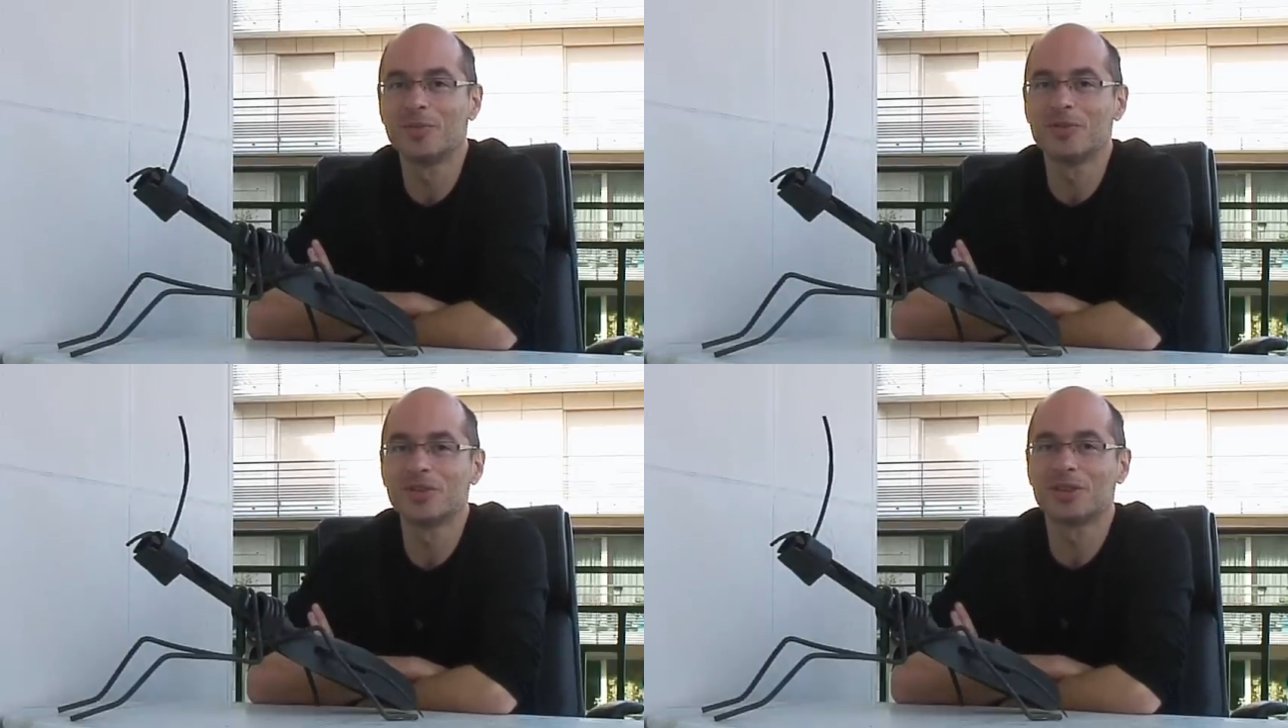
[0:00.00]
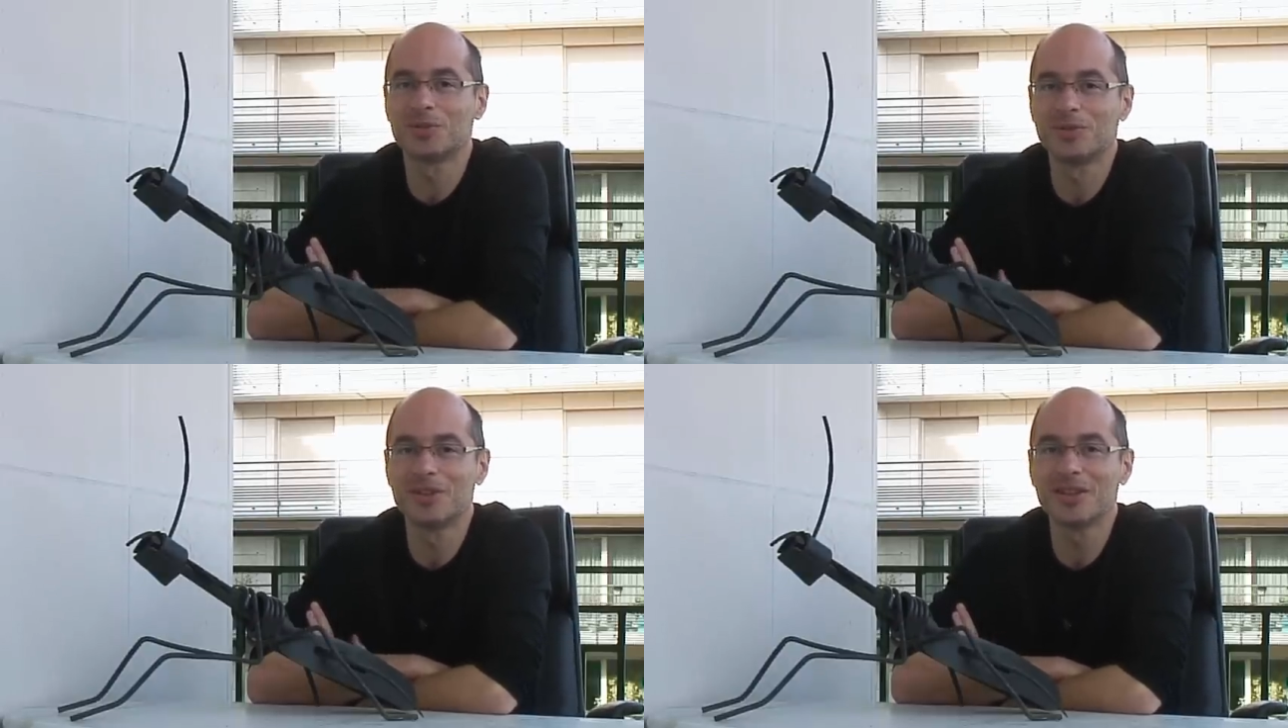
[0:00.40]
commencent à
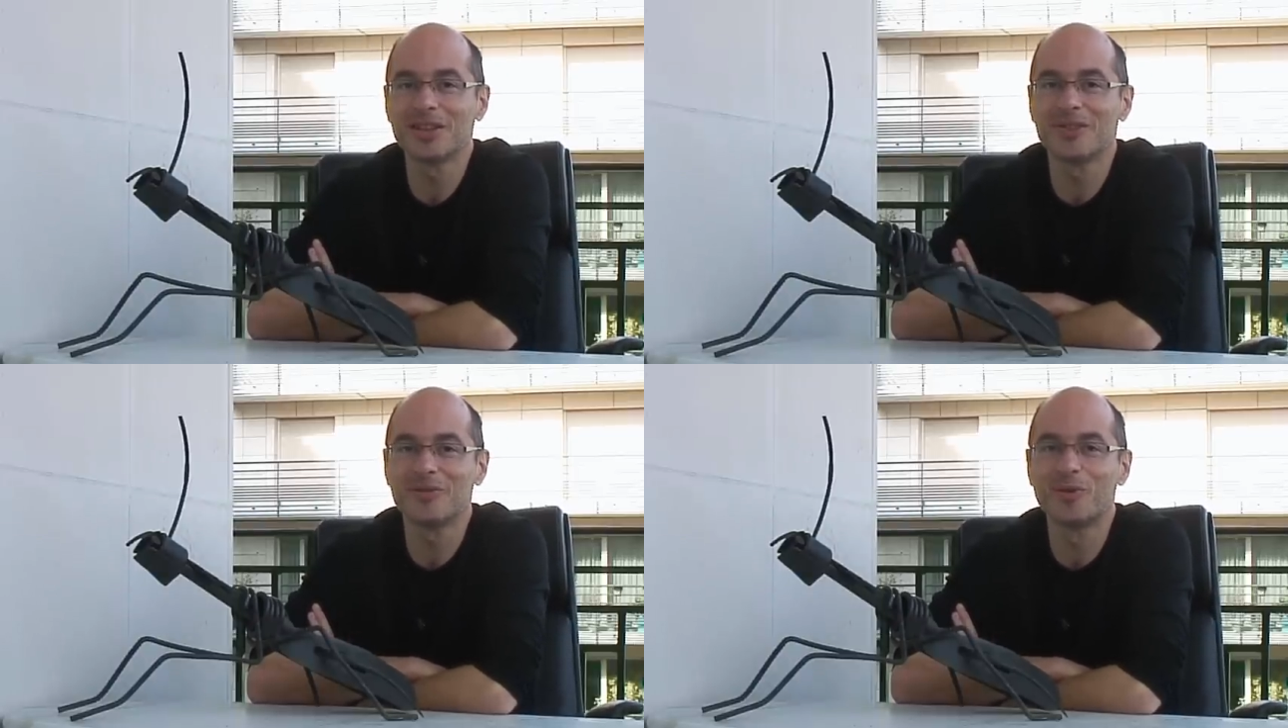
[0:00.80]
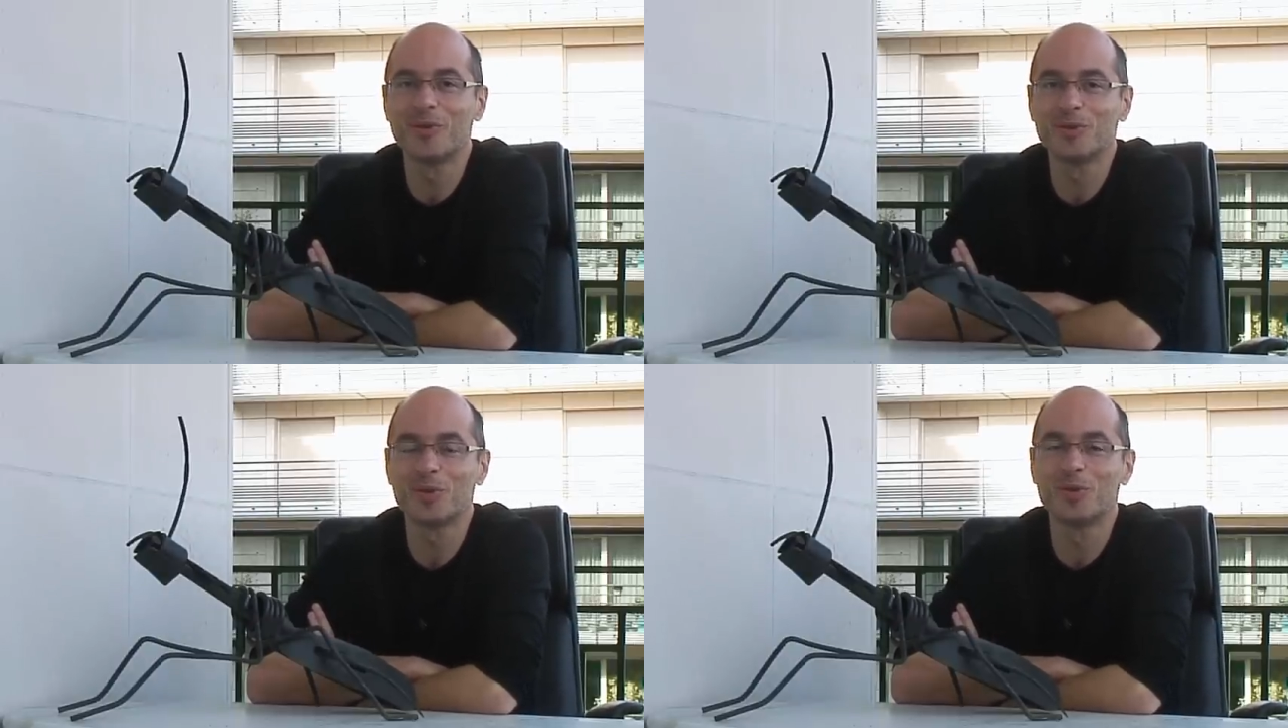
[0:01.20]
s'unir et
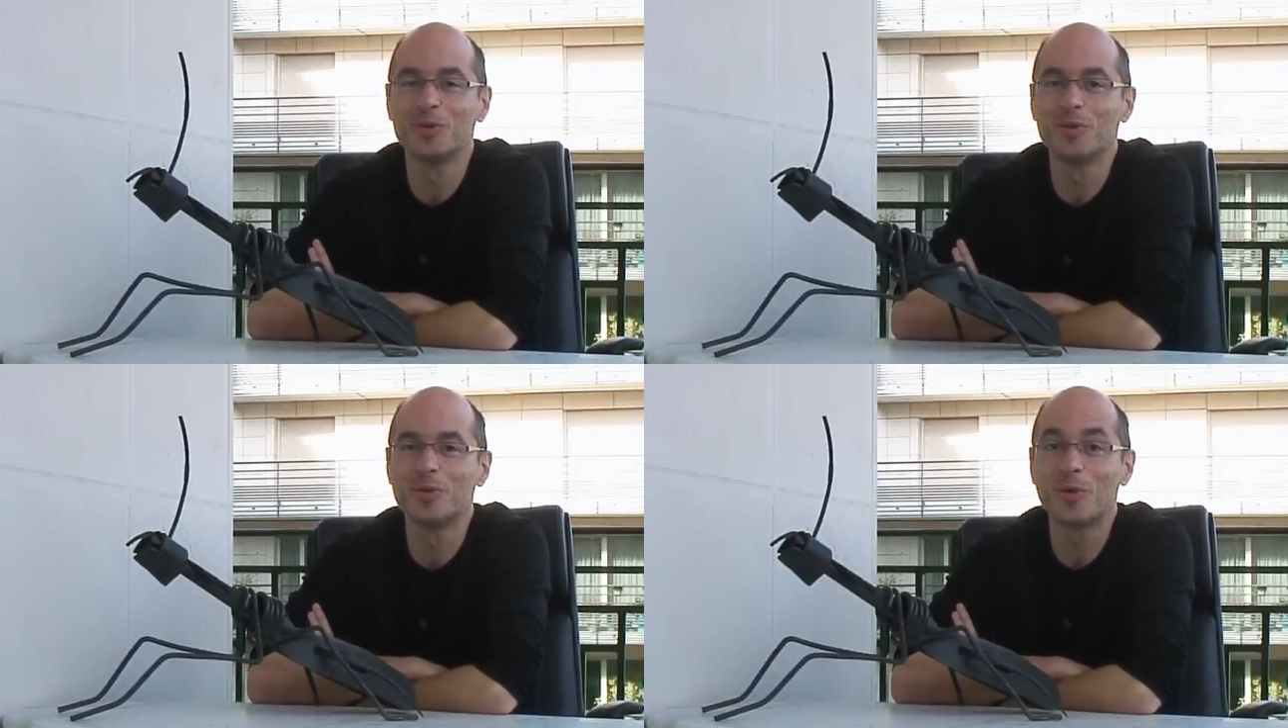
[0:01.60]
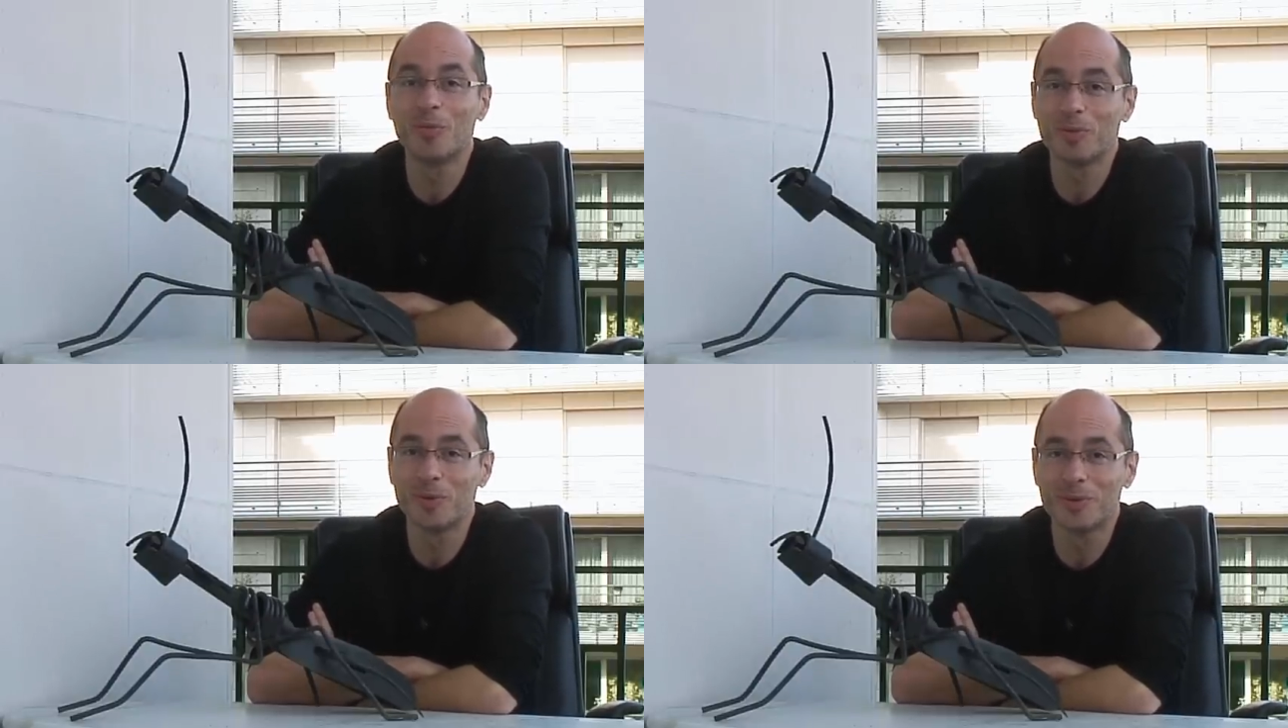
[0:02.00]
font une sorte de
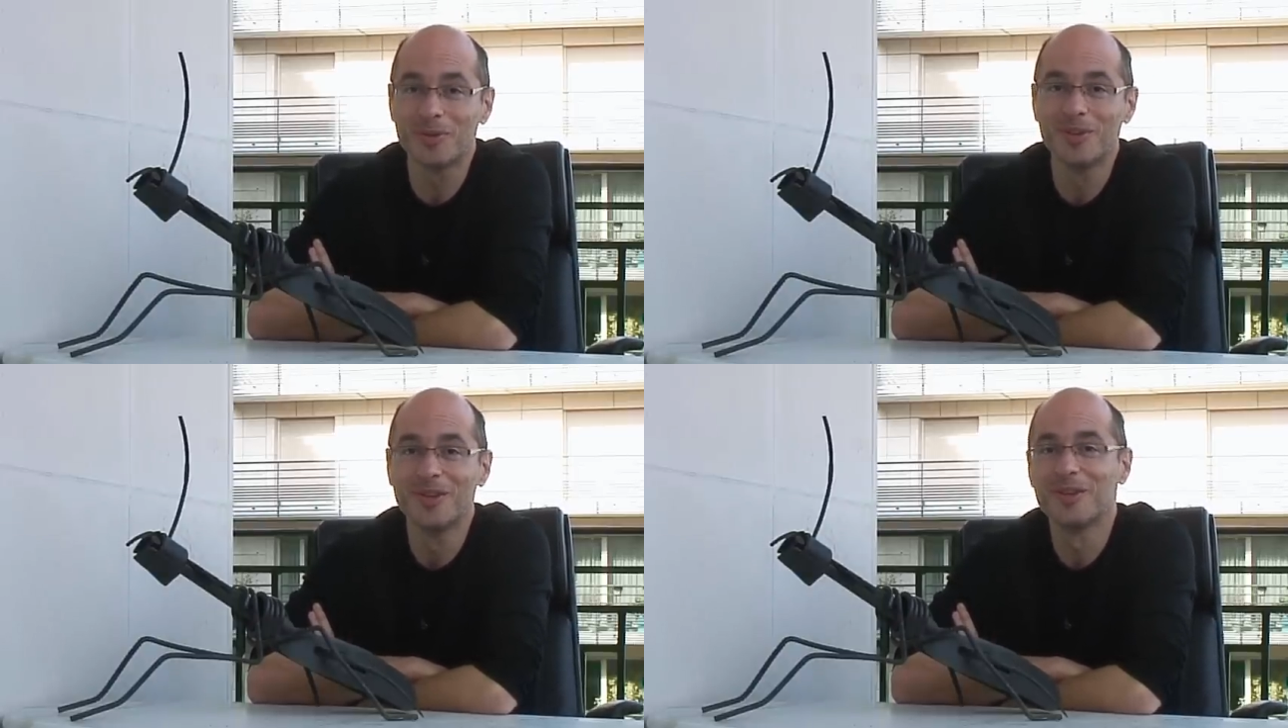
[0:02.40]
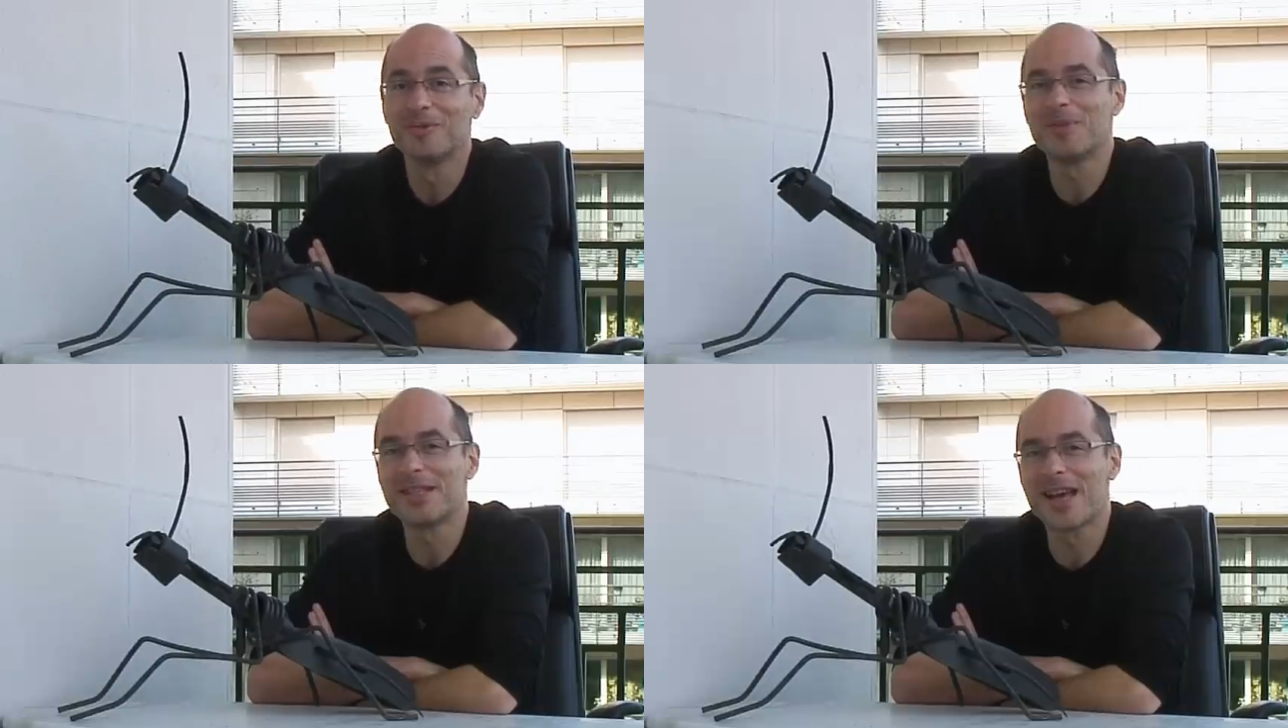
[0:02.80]
complot
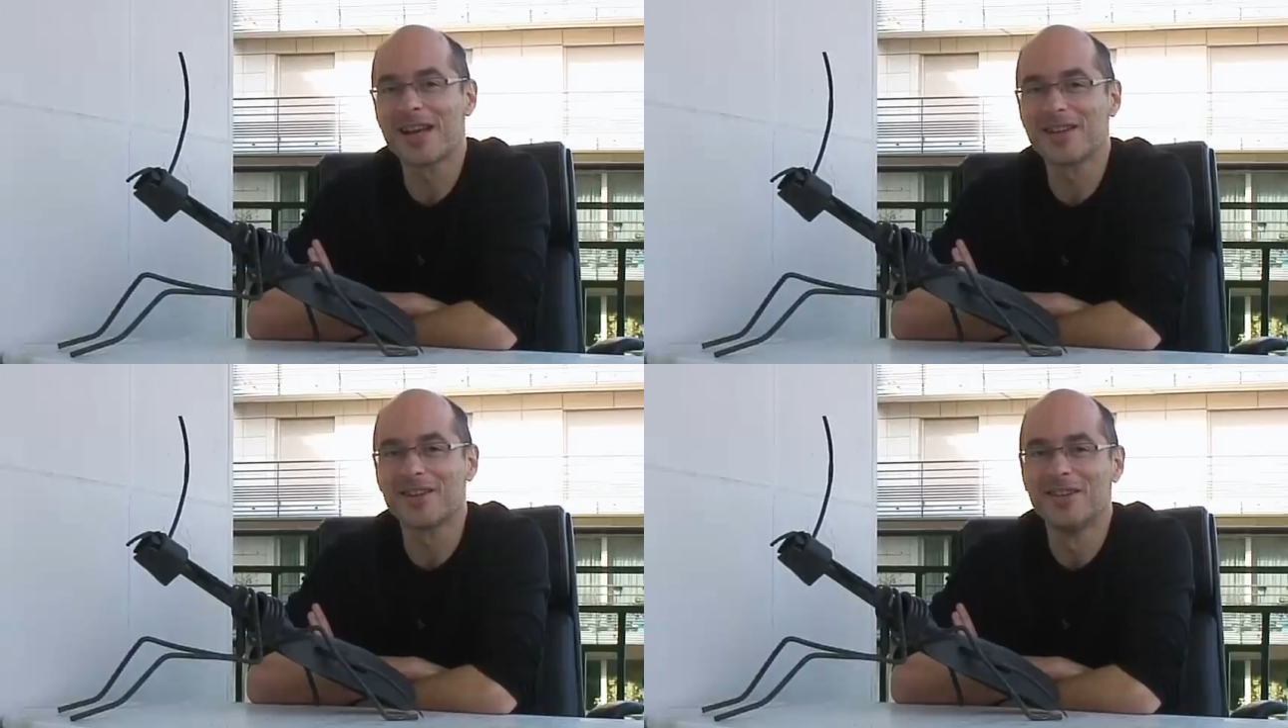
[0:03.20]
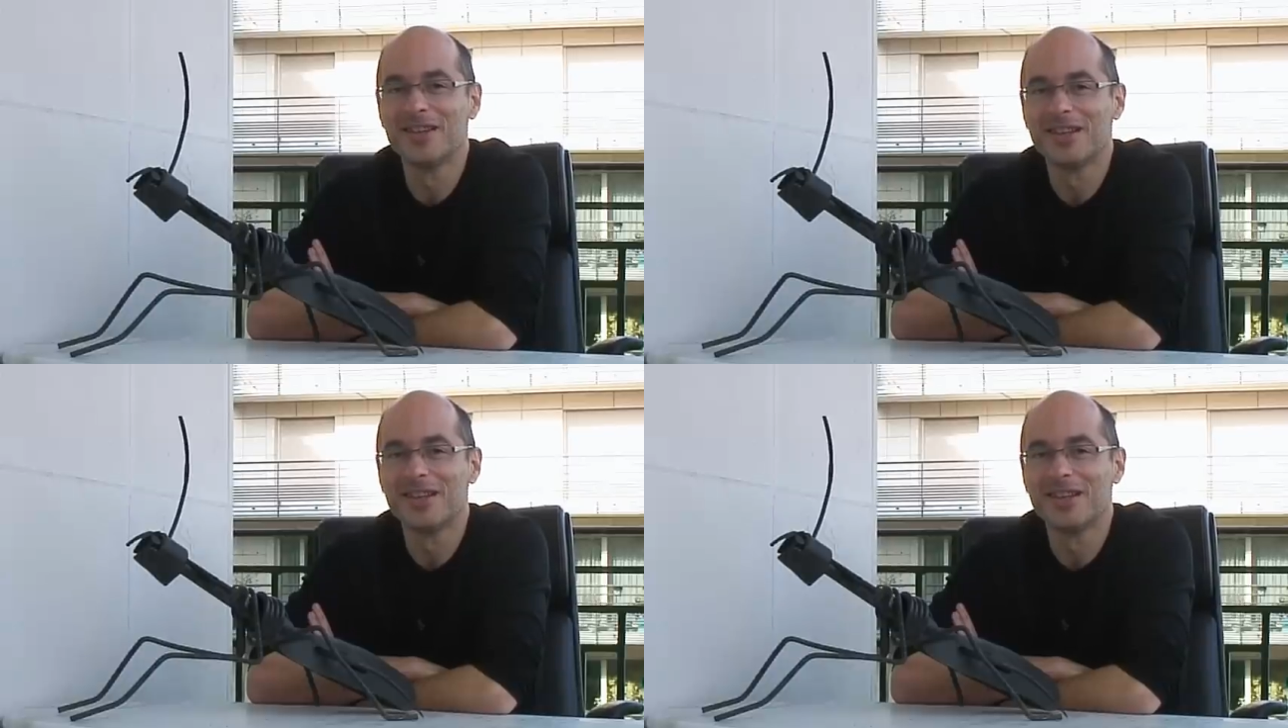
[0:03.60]
bizarre